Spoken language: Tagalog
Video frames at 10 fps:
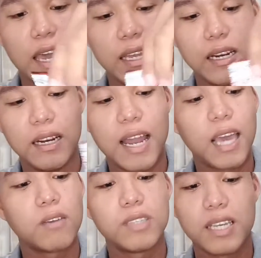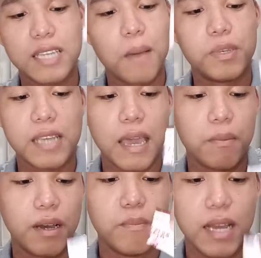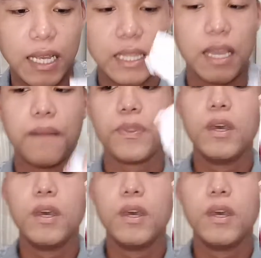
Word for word: dahil lagi kong sinasabi sa aking mga vlog na